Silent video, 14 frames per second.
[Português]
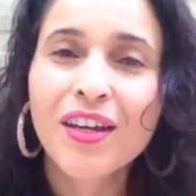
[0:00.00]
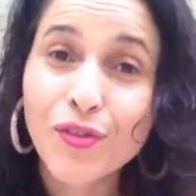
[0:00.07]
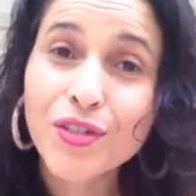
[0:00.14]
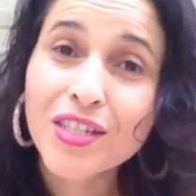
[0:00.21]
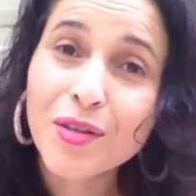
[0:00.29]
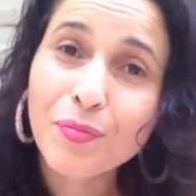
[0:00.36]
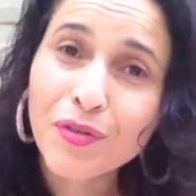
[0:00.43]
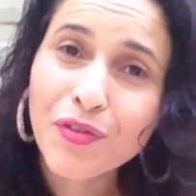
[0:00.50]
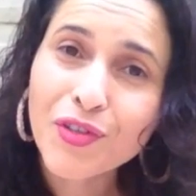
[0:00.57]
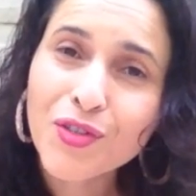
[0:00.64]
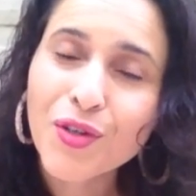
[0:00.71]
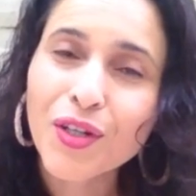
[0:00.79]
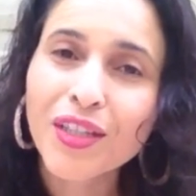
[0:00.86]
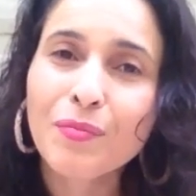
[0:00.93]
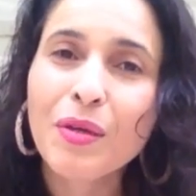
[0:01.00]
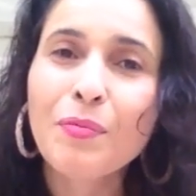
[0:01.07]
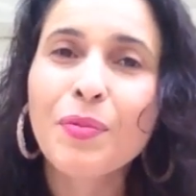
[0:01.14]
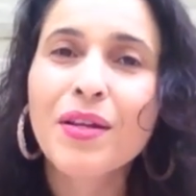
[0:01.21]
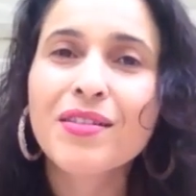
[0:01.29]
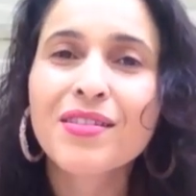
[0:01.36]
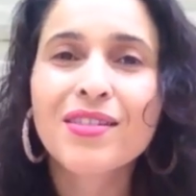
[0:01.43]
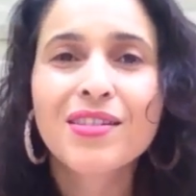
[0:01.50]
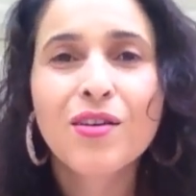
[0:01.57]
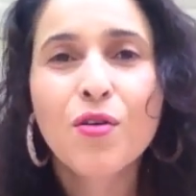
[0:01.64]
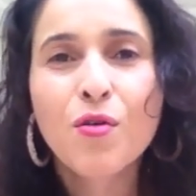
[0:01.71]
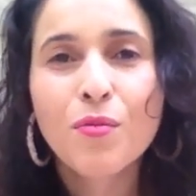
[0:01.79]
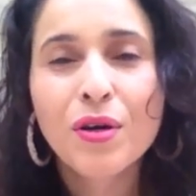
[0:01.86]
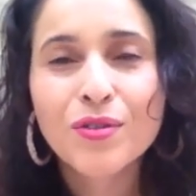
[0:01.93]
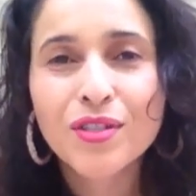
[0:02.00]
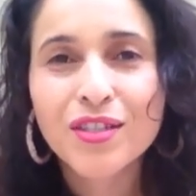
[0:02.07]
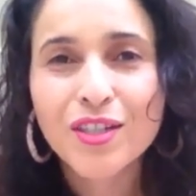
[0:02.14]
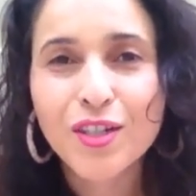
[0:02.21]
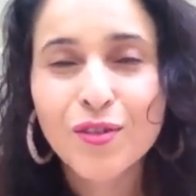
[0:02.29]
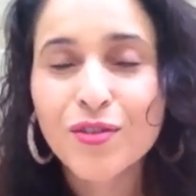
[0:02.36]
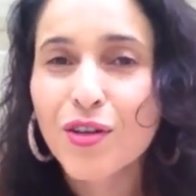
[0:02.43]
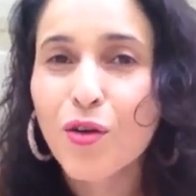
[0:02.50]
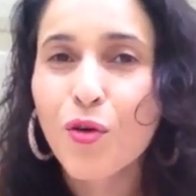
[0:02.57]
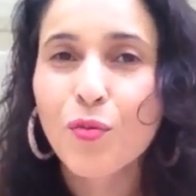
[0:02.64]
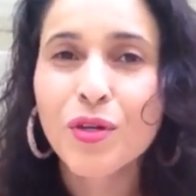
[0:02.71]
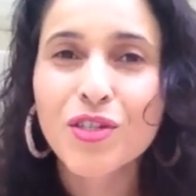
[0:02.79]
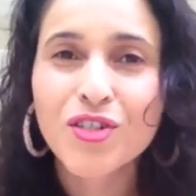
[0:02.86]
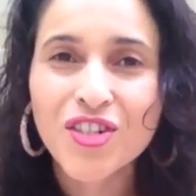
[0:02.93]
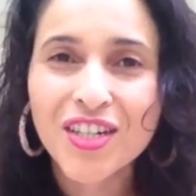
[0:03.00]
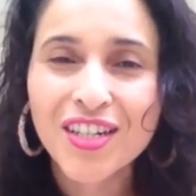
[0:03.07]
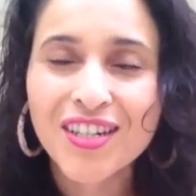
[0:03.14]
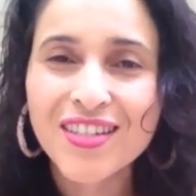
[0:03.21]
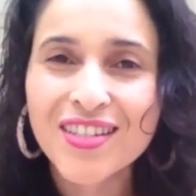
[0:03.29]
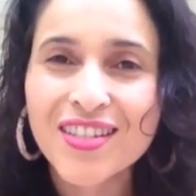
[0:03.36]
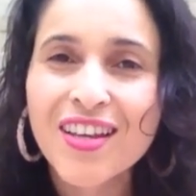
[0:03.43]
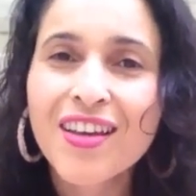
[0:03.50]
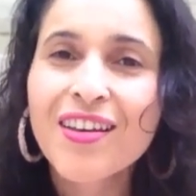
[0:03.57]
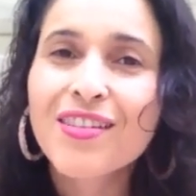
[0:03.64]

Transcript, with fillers: Você, professor, que também precisa de algum auxílio, de algumas dicas,